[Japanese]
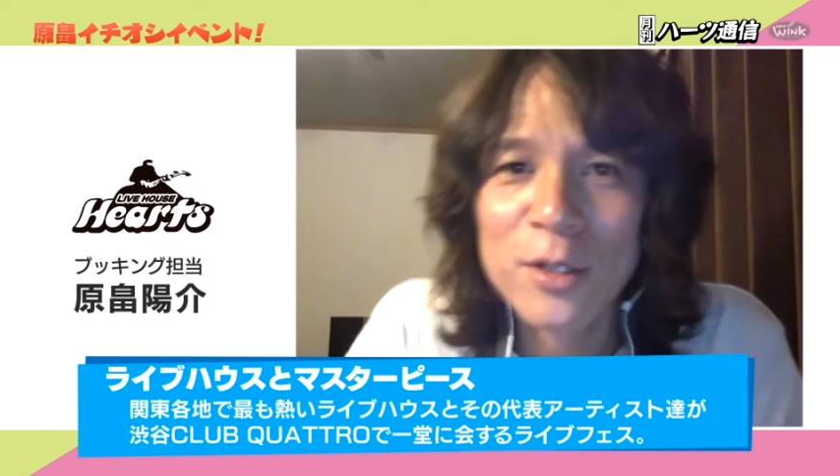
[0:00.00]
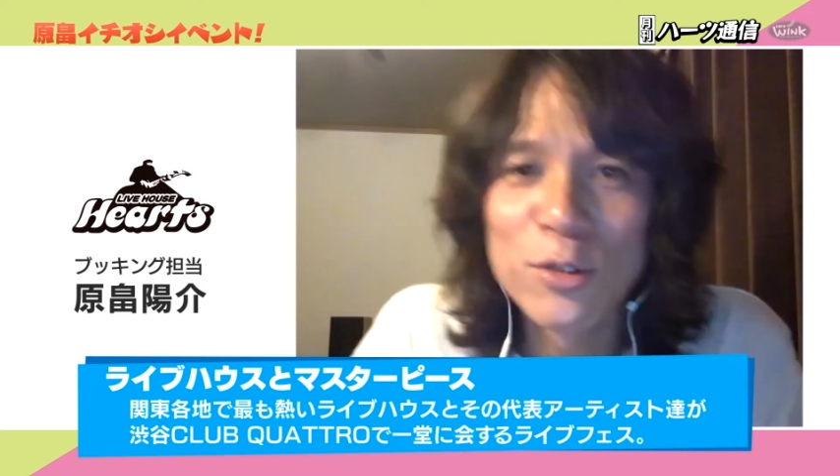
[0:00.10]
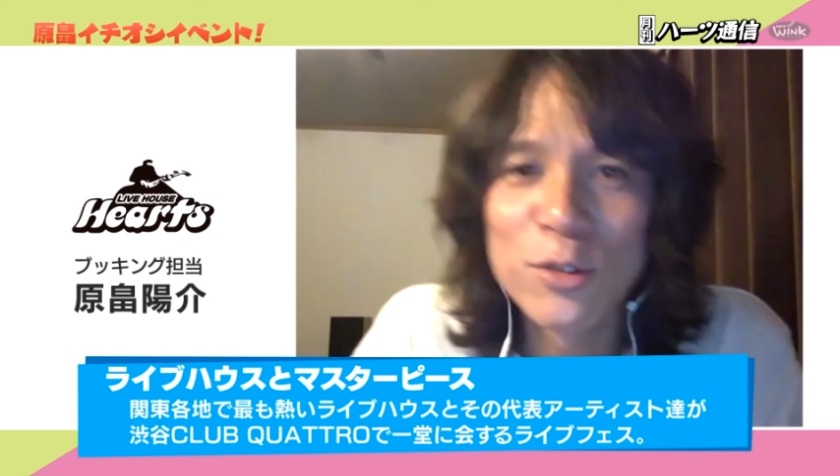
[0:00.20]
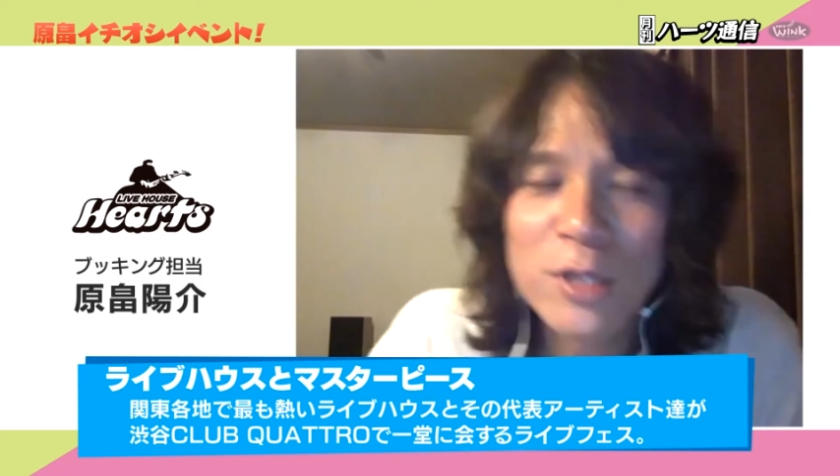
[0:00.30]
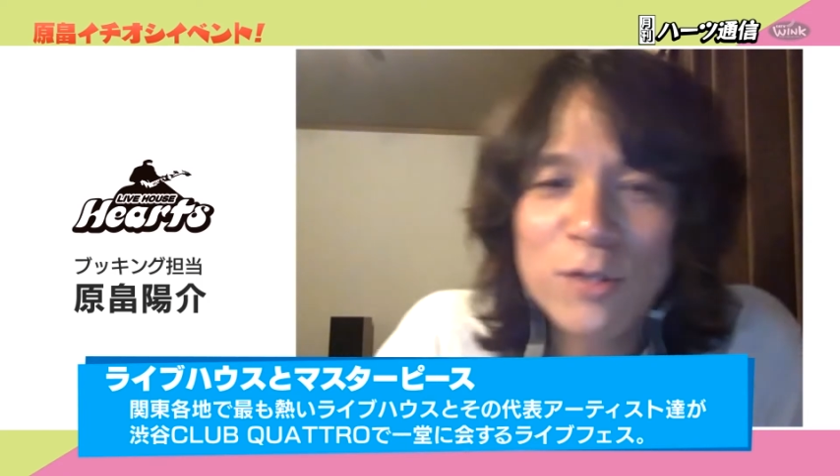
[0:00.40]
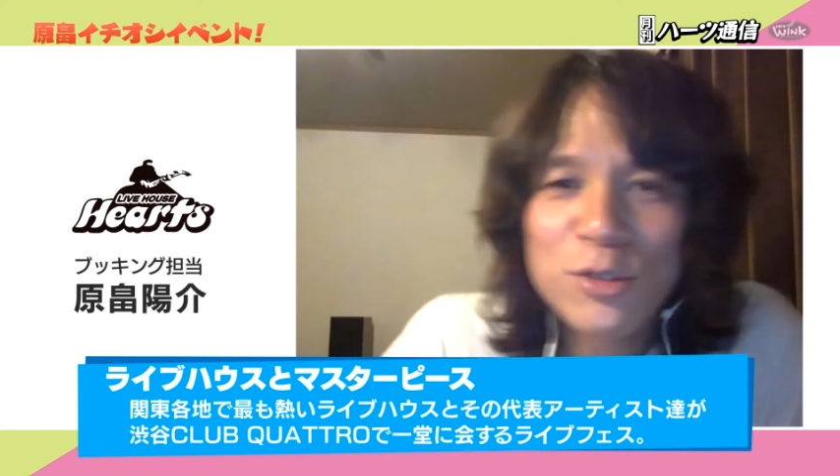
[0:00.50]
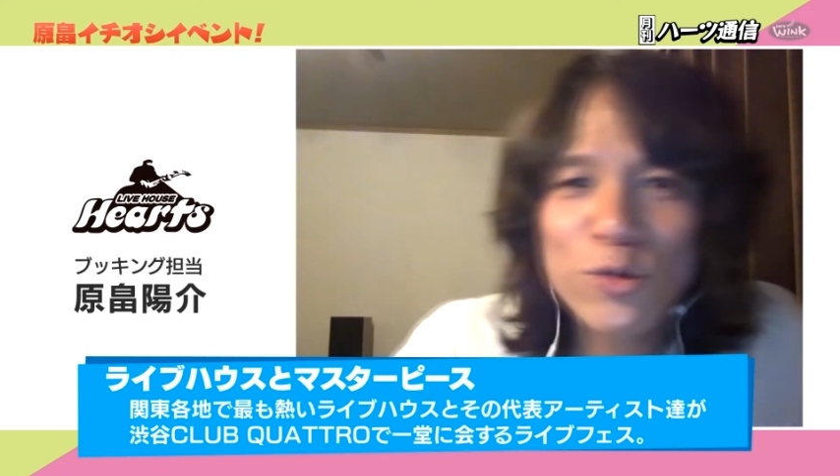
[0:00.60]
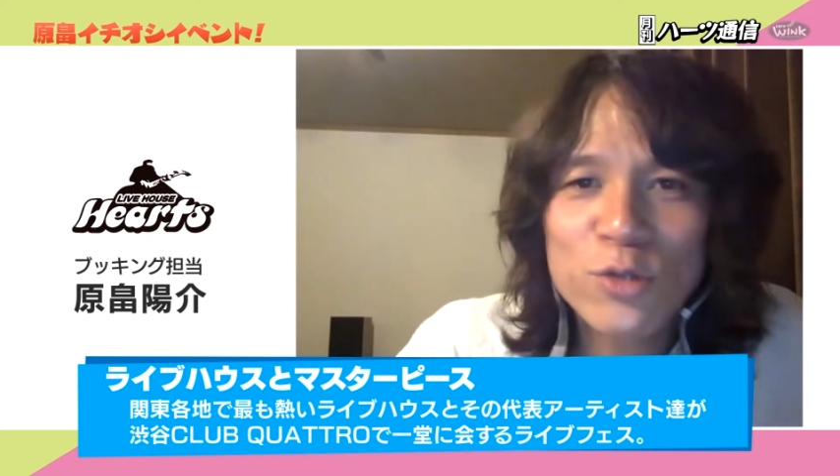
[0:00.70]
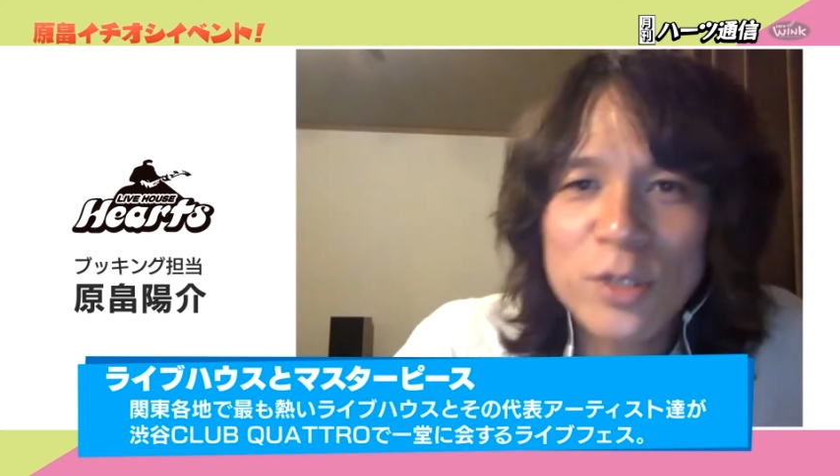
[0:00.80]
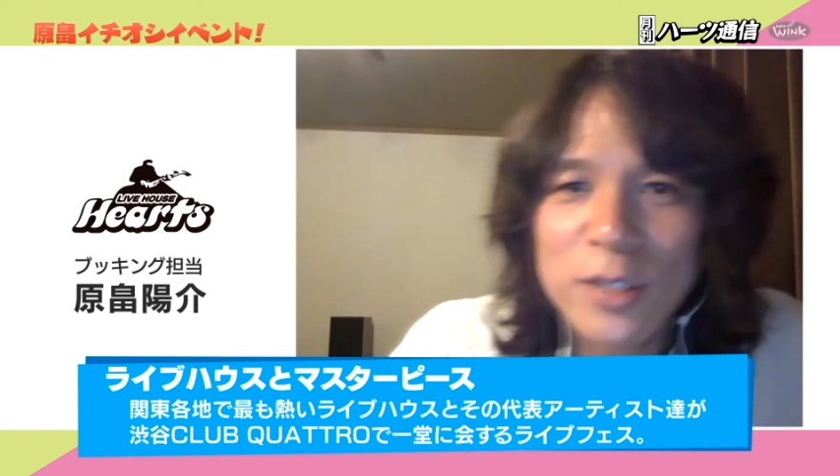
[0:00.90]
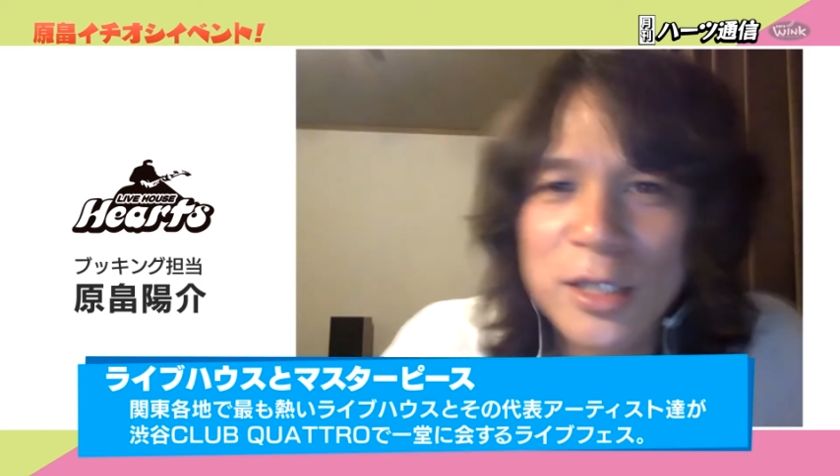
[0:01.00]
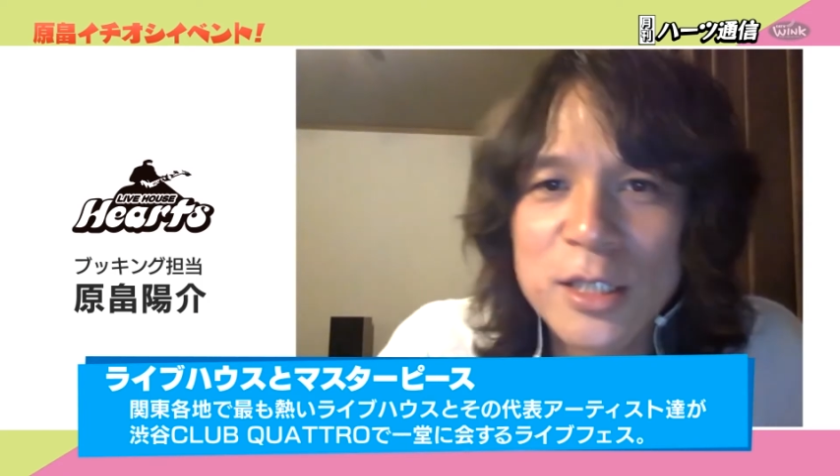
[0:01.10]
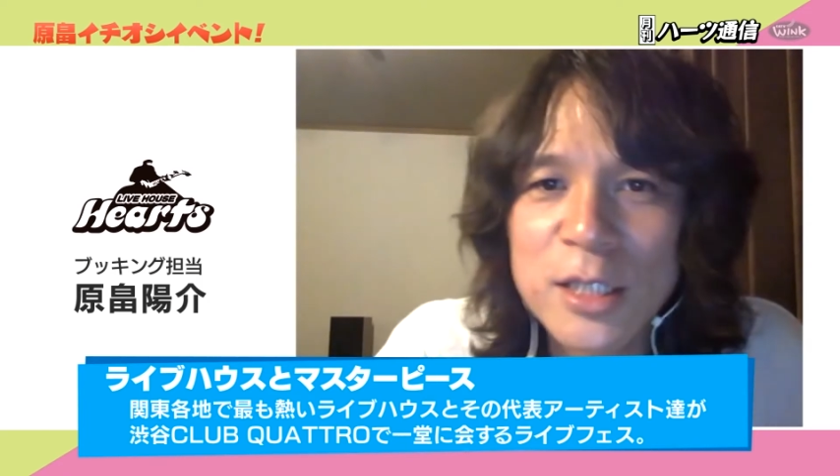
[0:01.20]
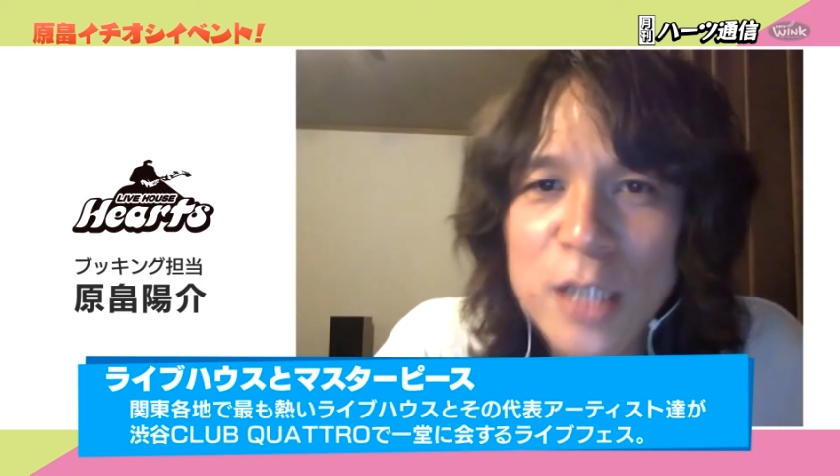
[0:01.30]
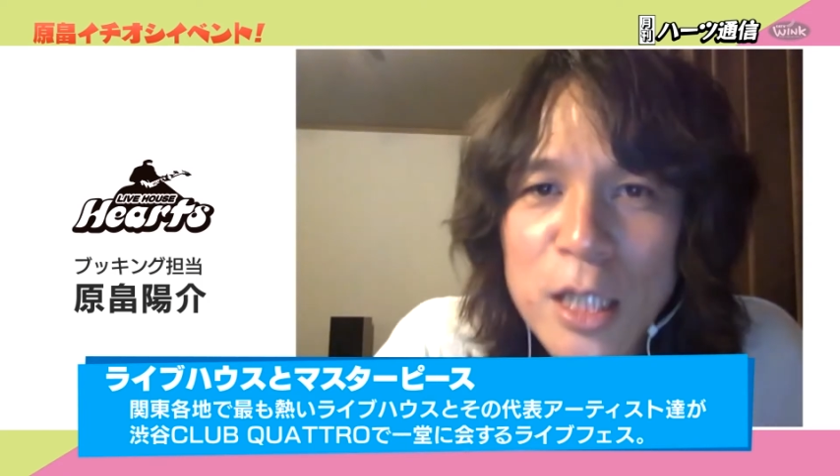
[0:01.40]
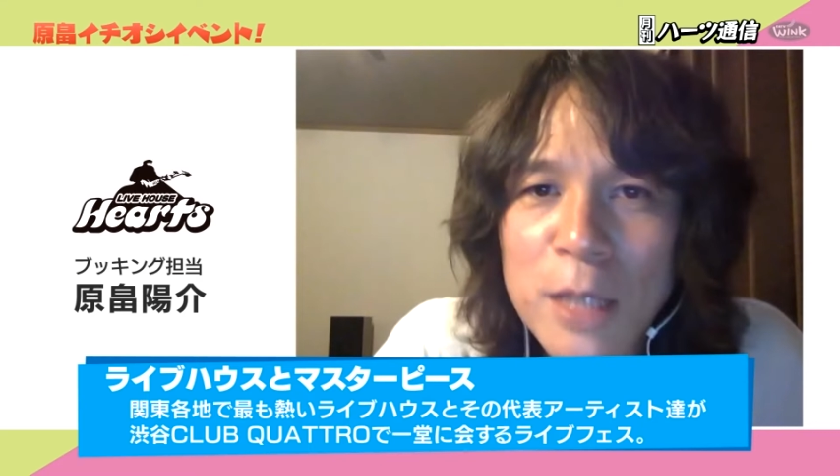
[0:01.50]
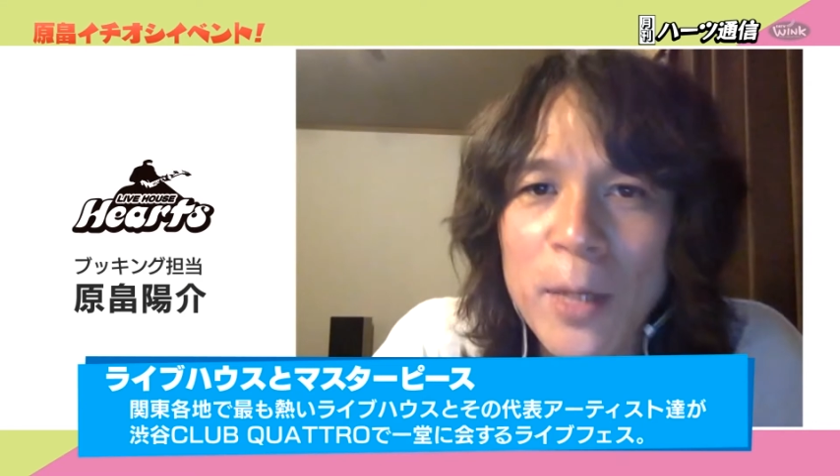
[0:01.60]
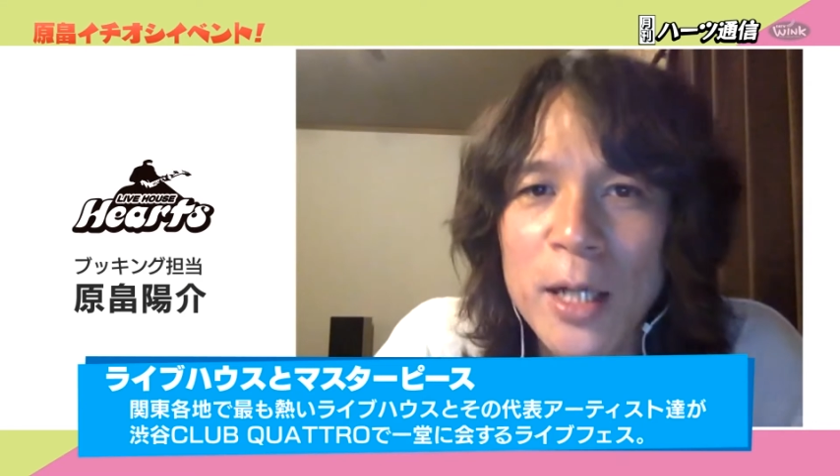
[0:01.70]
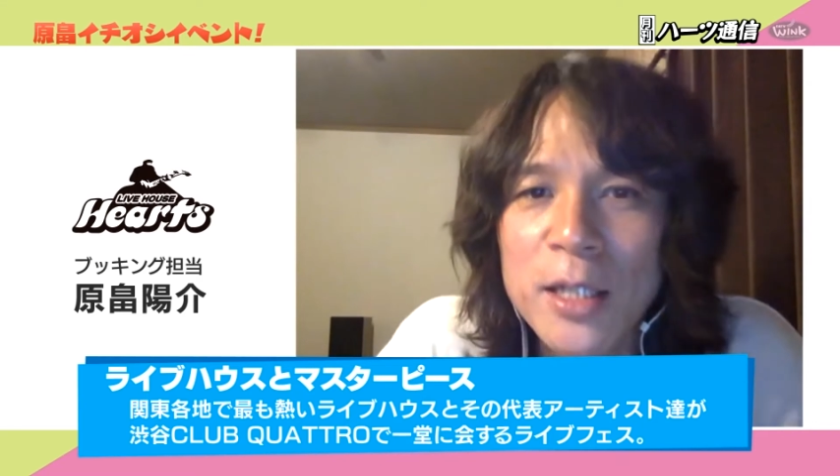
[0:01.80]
言ってる人たちに、まあ、